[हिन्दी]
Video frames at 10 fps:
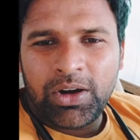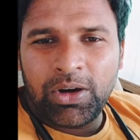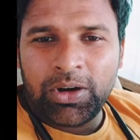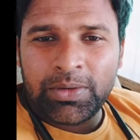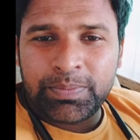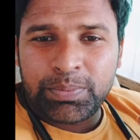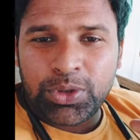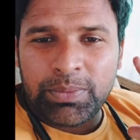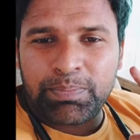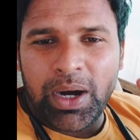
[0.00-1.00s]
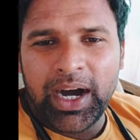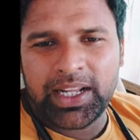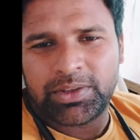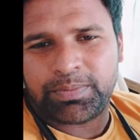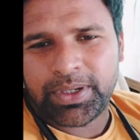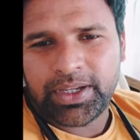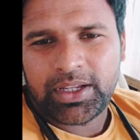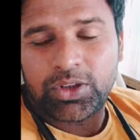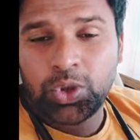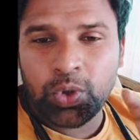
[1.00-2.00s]
और पूरे भारत पे
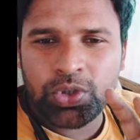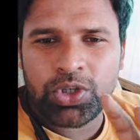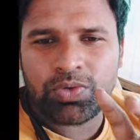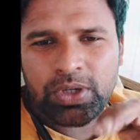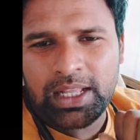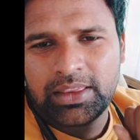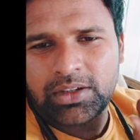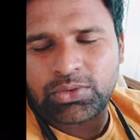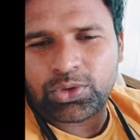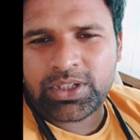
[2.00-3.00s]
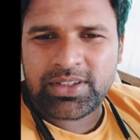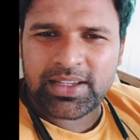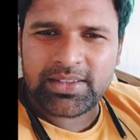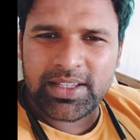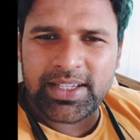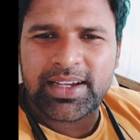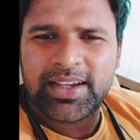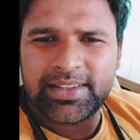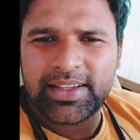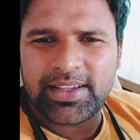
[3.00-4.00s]
200 साल तक उन्होंने शासन किया
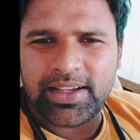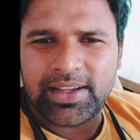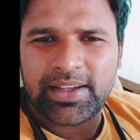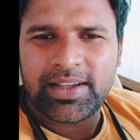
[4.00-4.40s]
कैसे किया